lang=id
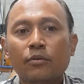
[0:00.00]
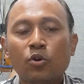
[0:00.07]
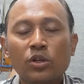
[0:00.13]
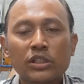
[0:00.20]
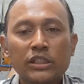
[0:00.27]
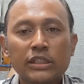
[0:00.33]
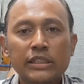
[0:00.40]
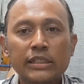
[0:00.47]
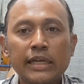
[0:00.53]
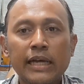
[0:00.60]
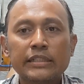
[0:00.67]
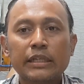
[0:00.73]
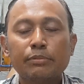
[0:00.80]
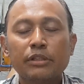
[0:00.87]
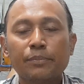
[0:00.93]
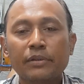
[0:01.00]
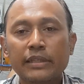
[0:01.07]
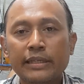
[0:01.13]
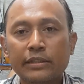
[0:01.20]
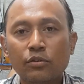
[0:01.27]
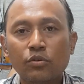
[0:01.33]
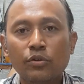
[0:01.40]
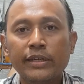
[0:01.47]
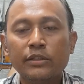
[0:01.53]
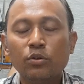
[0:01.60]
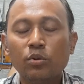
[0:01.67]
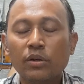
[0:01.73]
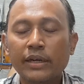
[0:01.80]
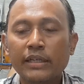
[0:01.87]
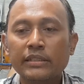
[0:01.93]
kondisi ngasap seperti itu,
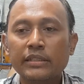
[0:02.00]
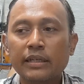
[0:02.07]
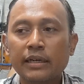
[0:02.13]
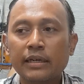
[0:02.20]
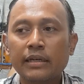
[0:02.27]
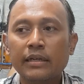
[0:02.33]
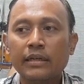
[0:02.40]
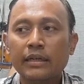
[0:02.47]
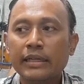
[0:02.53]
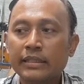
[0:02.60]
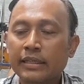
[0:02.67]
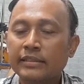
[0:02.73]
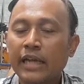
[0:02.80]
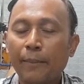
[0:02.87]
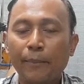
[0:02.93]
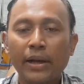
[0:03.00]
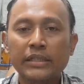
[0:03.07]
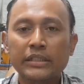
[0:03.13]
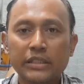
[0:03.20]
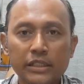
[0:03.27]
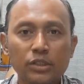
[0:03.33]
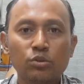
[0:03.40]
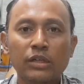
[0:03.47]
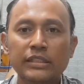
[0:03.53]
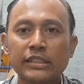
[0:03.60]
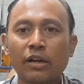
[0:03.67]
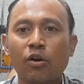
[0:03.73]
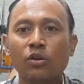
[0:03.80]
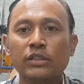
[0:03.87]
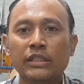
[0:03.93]
itu ring uh, eh, linernya pasti sudah
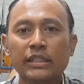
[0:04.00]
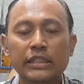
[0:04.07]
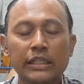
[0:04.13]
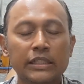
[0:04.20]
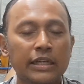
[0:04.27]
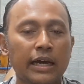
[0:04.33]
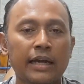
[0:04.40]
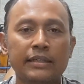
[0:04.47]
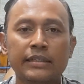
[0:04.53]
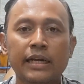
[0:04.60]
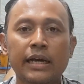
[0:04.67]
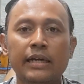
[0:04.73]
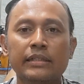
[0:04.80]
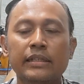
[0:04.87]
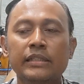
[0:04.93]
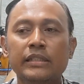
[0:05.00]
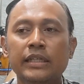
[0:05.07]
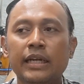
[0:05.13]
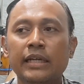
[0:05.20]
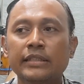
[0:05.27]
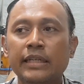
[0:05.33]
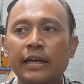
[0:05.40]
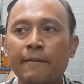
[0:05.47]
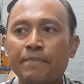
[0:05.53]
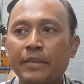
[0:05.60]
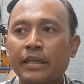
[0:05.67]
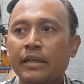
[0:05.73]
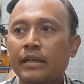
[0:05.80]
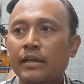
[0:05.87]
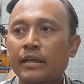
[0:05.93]
celong. Jadi tidak ada istilahnya
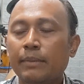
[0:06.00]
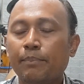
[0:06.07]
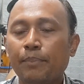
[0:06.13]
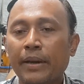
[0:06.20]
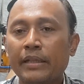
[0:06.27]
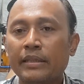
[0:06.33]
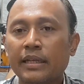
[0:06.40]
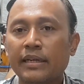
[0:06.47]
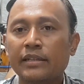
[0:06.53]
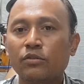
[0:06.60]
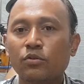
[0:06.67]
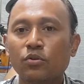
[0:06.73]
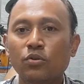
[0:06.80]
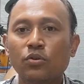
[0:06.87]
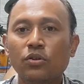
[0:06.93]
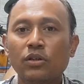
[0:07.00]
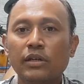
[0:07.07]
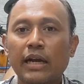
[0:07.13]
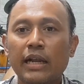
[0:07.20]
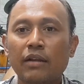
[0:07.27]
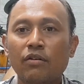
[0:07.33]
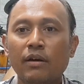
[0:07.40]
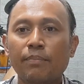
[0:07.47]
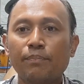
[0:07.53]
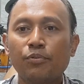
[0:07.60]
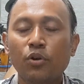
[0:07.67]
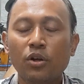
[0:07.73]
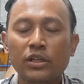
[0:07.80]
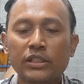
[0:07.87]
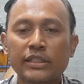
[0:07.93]
Panther itu kalau
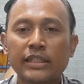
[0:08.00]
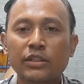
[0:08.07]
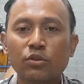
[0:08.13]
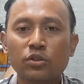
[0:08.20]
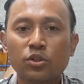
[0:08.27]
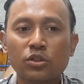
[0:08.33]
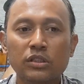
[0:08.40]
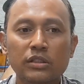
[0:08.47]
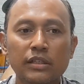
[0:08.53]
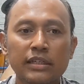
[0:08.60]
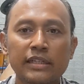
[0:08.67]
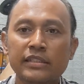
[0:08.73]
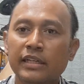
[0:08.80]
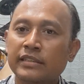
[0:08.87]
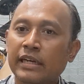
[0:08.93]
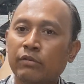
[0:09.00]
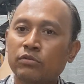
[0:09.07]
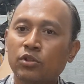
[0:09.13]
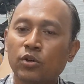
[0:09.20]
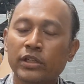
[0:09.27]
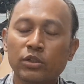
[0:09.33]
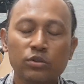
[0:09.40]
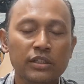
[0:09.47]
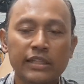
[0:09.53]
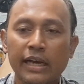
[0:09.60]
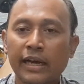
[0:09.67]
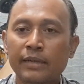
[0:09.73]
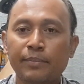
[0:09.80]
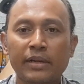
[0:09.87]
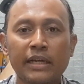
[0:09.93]
ngebul di situ terus linernya utuh itu
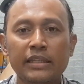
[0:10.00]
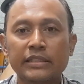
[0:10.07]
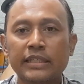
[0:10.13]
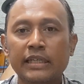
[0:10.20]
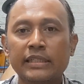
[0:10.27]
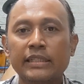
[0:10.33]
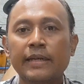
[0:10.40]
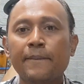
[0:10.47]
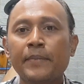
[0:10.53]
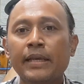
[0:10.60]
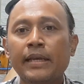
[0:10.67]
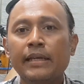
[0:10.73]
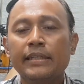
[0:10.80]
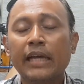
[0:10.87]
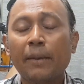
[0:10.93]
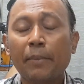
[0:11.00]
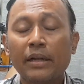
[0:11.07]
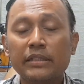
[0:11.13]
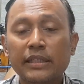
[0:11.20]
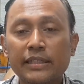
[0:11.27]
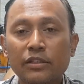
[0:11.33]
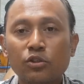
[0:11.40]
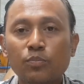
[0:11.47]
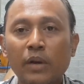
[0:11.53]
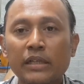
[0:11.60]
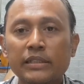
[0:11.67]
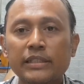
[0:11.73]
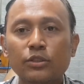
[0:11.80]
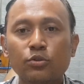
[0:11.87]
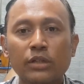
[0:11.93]
tidak akan pernah terjadi. Yang pasti itu
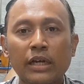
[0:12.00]
pasti